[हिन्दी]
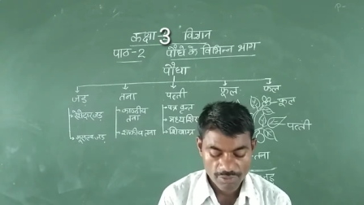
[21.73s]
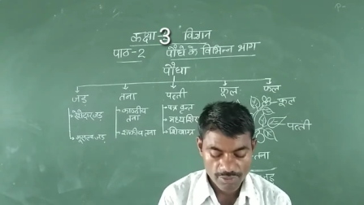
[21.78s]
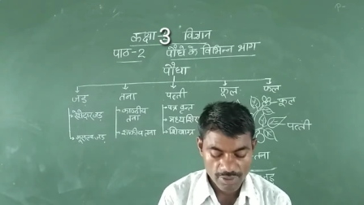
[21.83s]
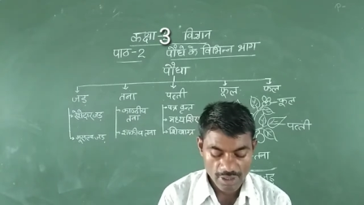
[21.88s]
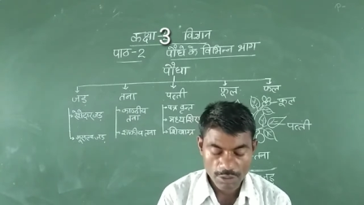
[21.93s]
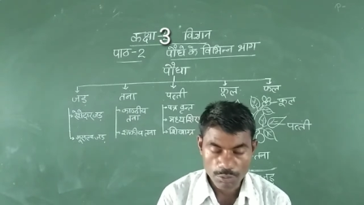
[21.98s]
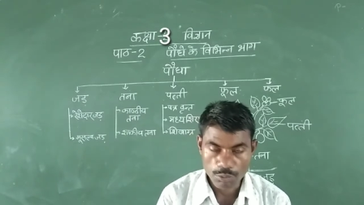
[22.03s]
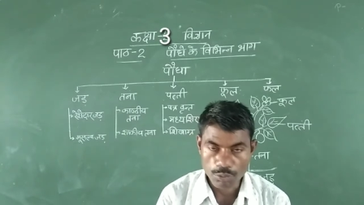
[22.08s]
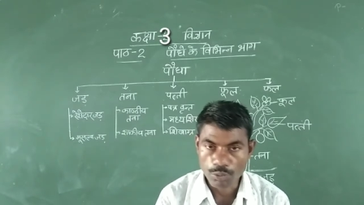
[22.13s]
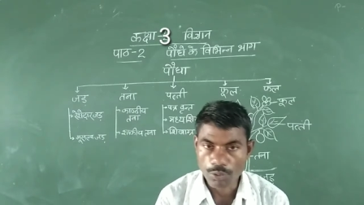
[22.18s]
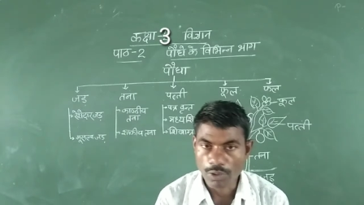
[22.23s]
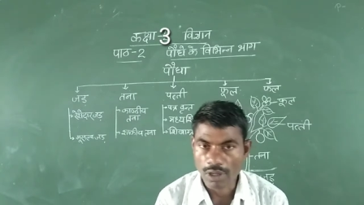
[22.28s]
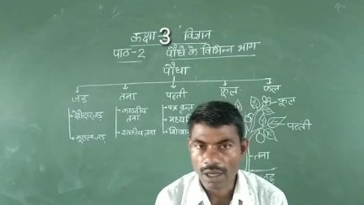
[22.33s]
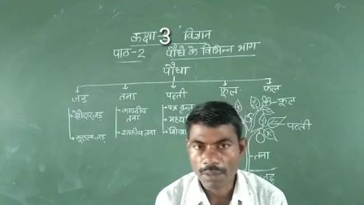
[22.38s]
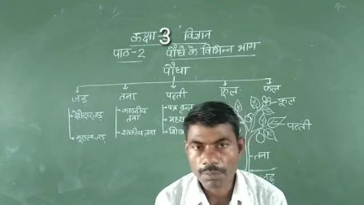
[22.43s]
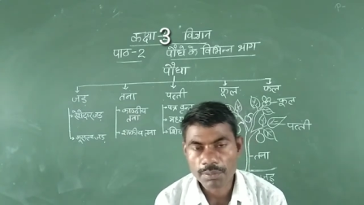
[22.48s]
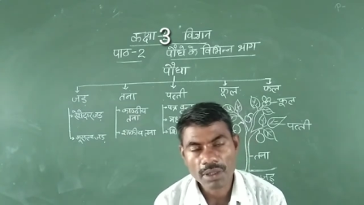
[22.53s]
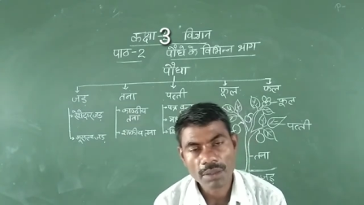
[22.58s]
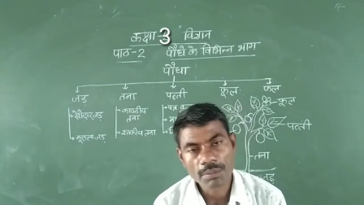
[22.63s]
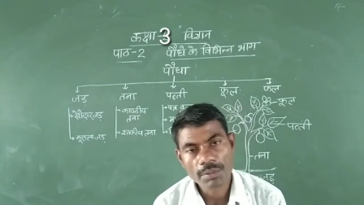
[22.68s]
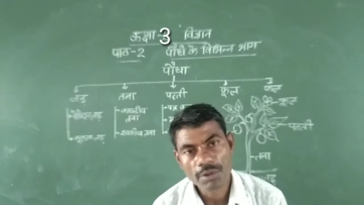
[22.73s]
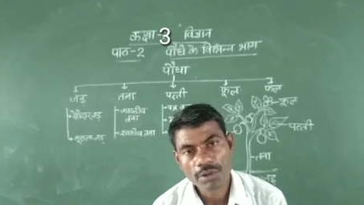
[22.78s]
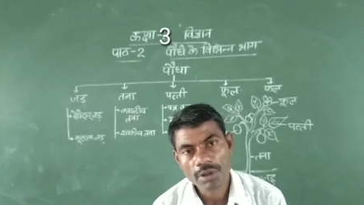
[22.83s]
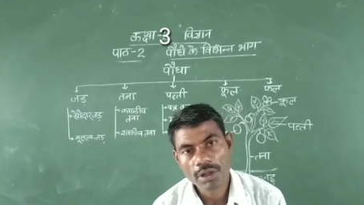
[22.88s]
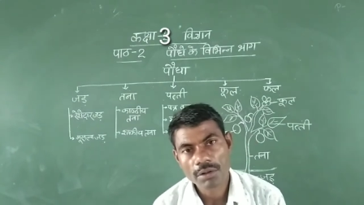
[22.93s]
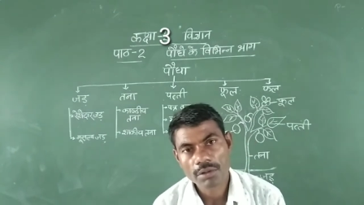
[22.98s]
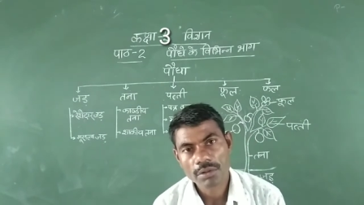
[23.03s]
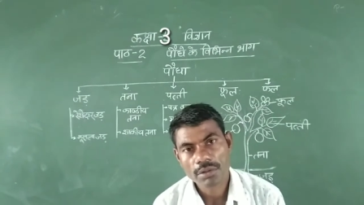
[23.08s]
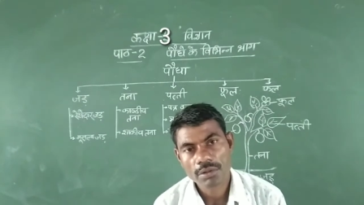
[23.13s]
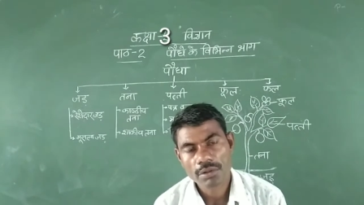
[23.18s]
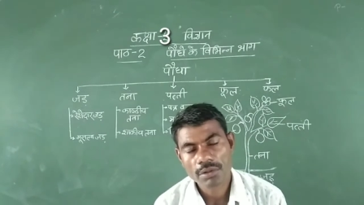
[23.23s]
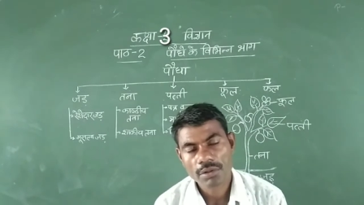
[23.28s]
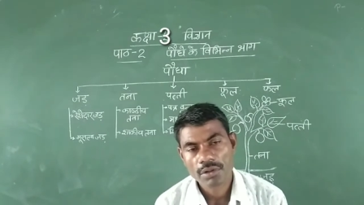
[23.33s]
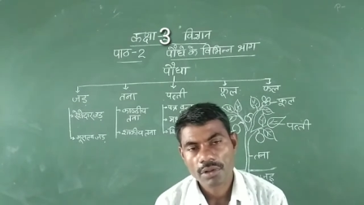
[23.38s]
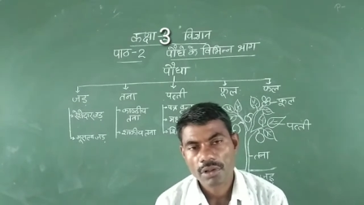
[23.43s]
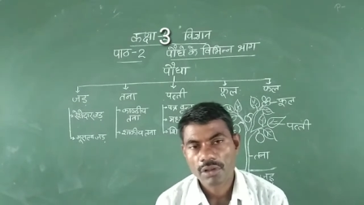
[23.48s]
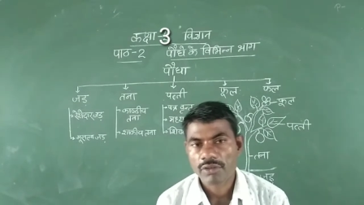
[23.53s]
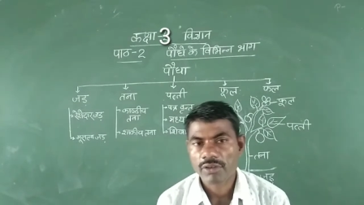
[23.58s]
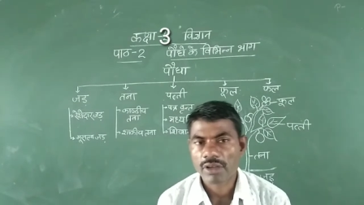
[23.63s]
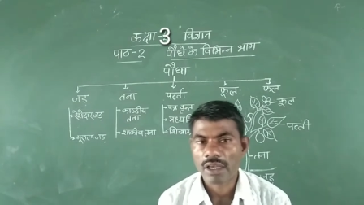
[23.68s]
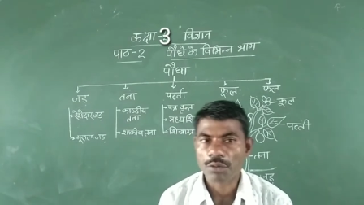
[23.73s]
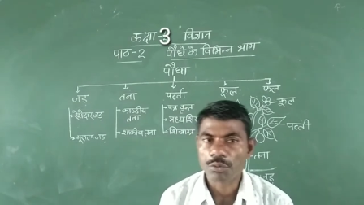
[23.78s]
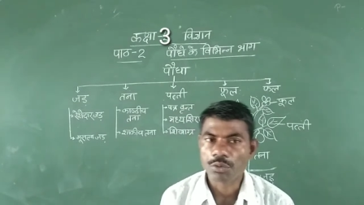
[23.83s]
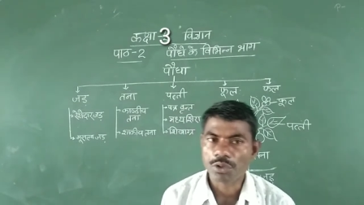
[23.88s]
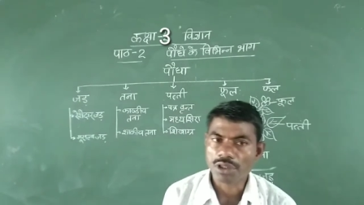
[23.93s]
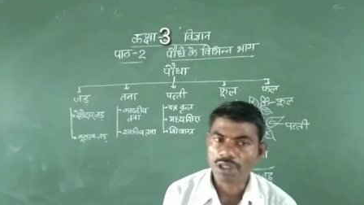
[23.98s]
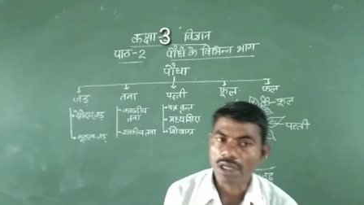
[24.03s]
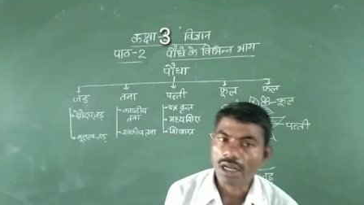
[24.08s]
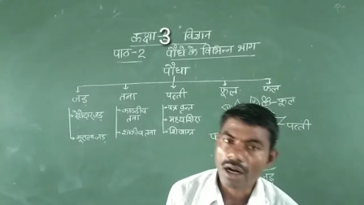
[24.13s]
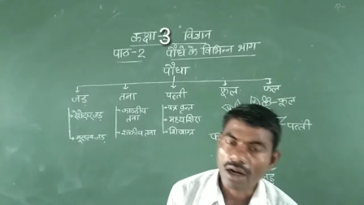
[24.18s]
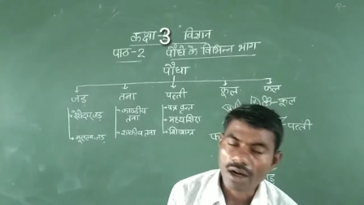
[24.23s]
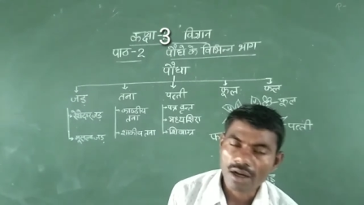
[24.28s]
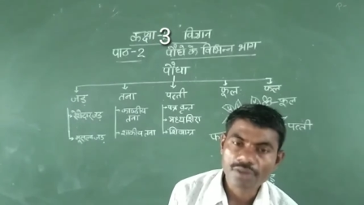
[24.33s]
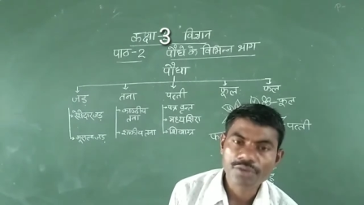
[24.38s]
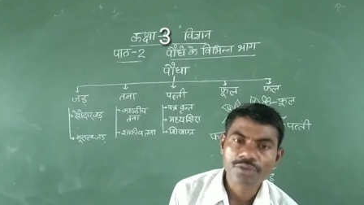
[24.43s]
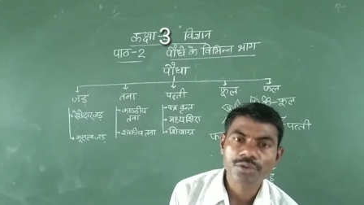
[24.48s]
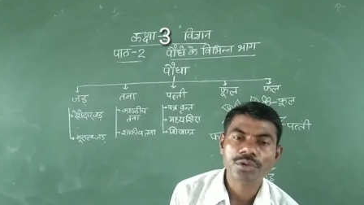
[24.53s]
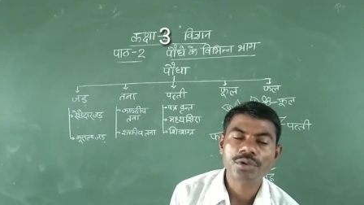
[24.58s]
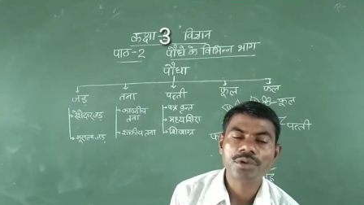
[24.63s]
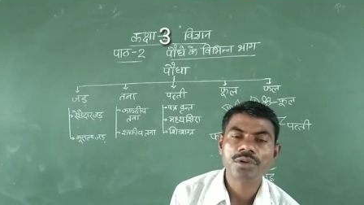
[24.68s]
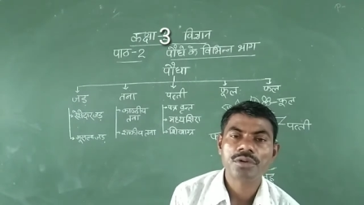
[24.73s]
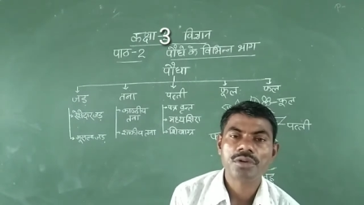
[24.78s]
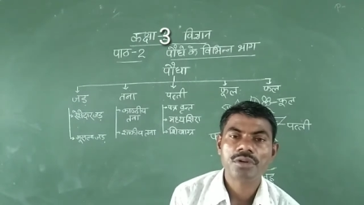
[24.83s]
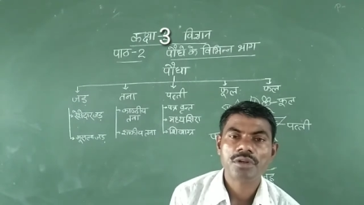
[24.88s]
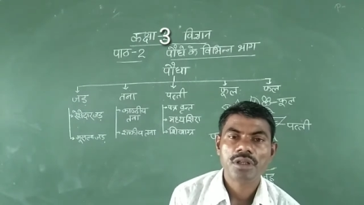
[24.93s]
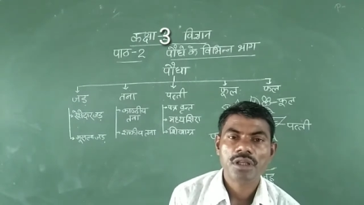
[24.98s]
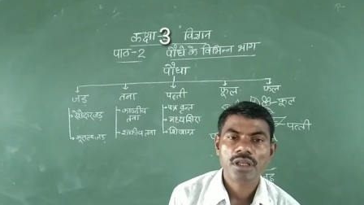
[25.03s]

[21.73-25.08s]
चाहे वो गुलाब का पौधा हो चाहे कोई घास हो